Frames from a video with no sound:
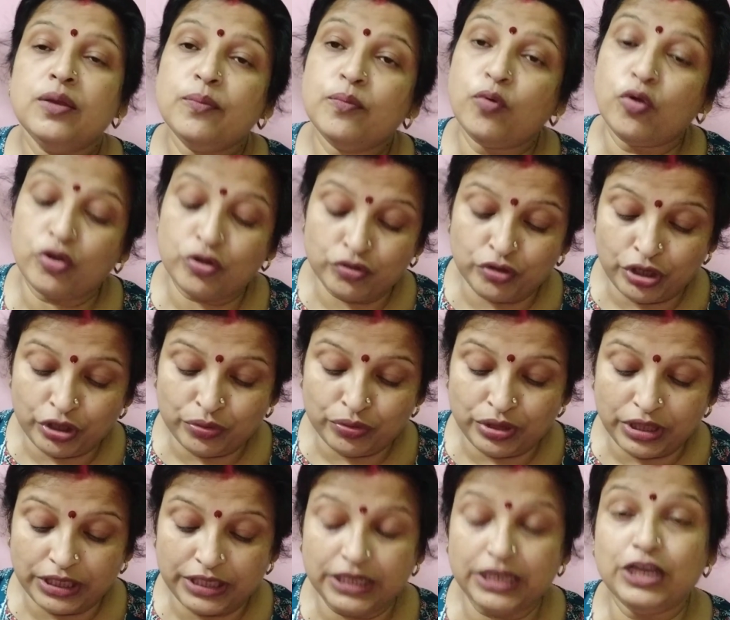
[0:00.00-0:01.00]
বড়দেরও
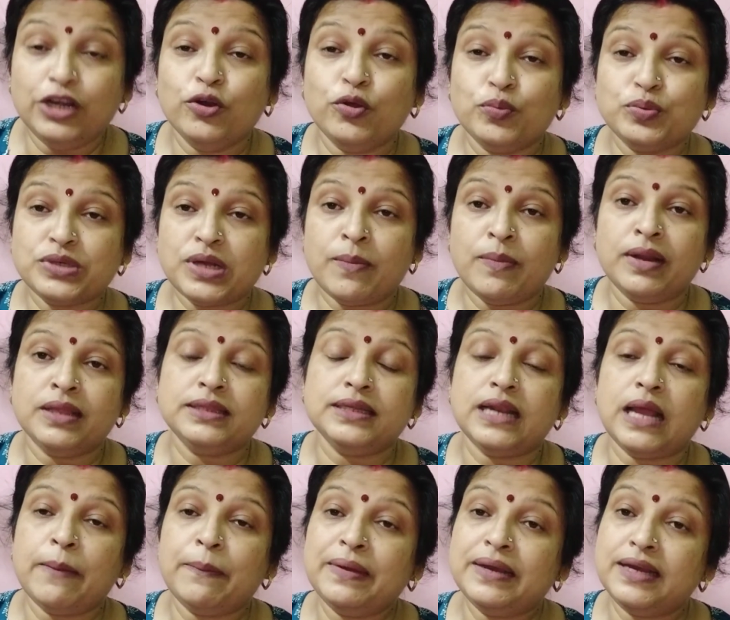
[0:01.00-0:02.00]
দেখি লোক সামলাতে
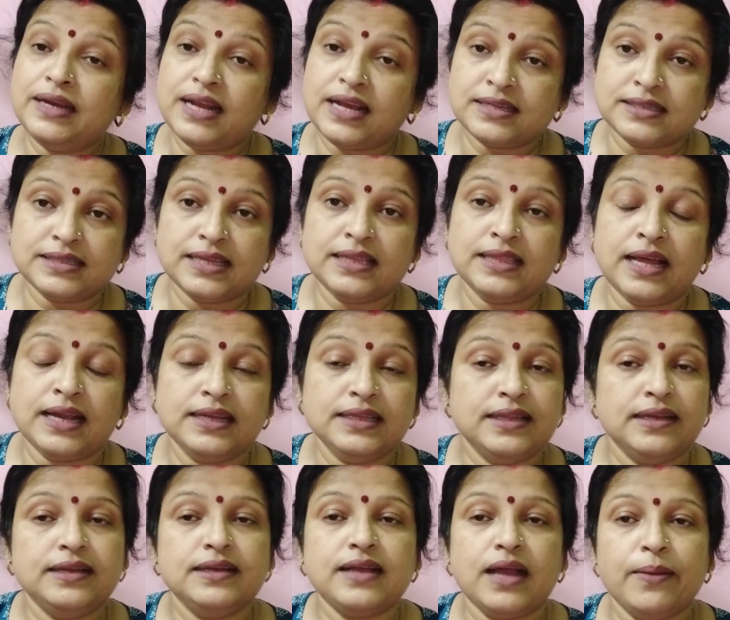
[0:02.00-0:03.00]
না পেরে রাস্তায় দাঁড়িয়ে
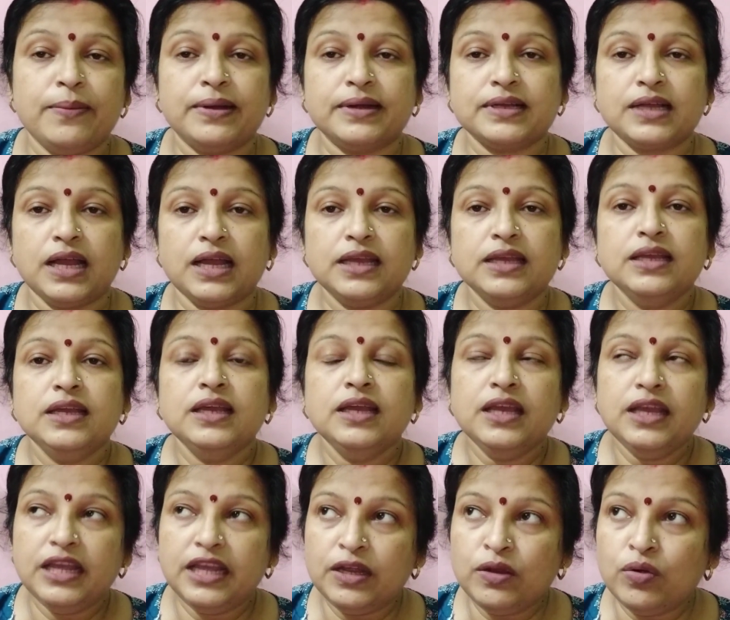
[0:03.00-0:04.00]
দাঁড়িয়ে খাবার খায়
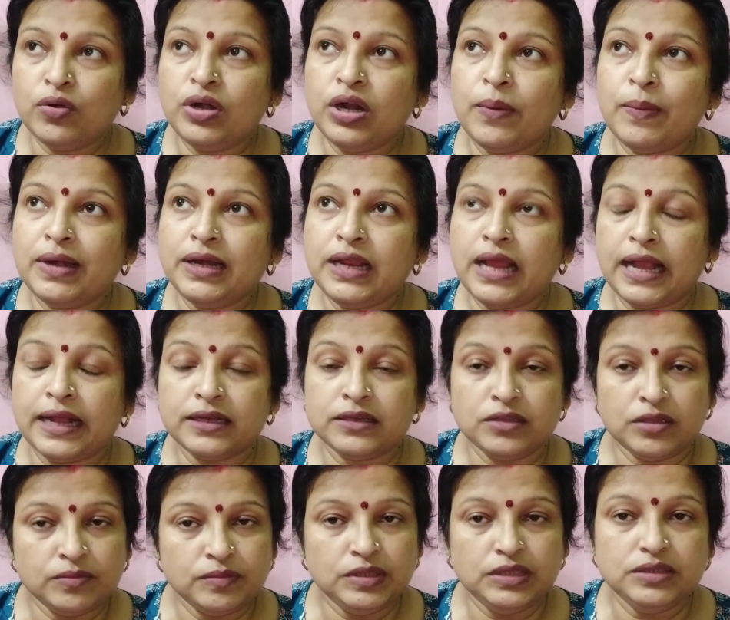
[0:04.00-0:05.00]
এগুলো না মানে
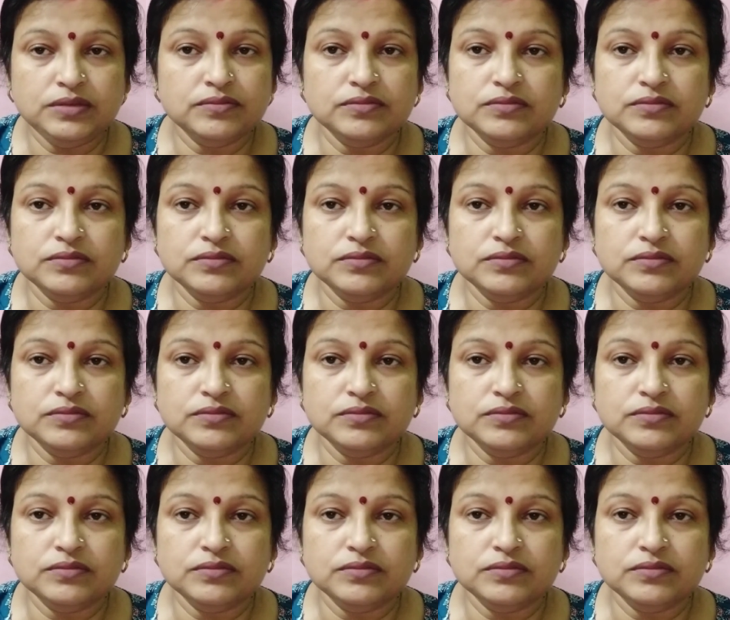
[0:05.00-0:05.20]
একদমই